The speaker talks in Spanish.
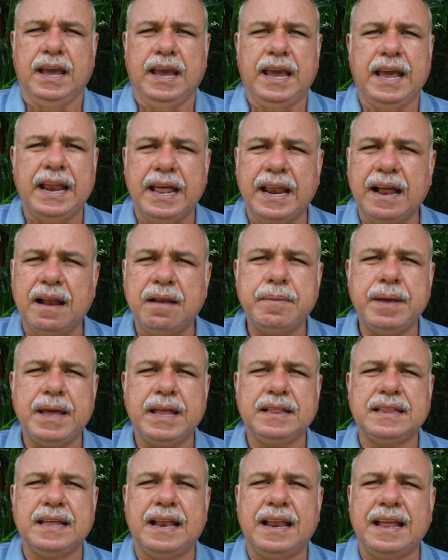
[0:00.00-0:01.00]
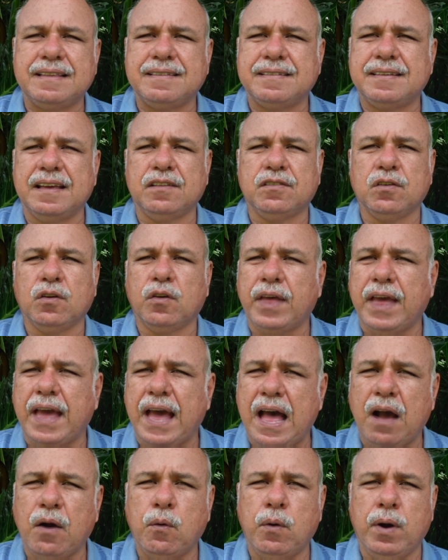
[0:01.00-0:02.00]
Generalmente el exceso
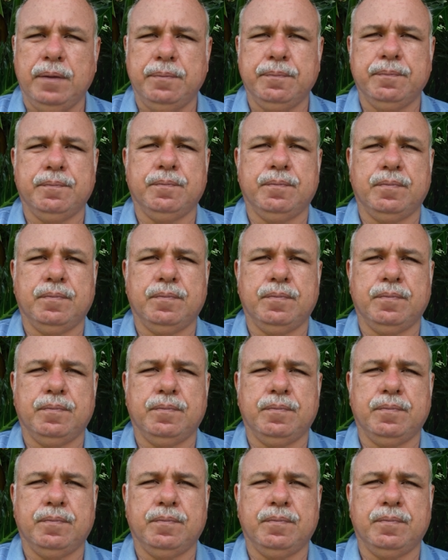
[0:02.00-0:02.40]
de agua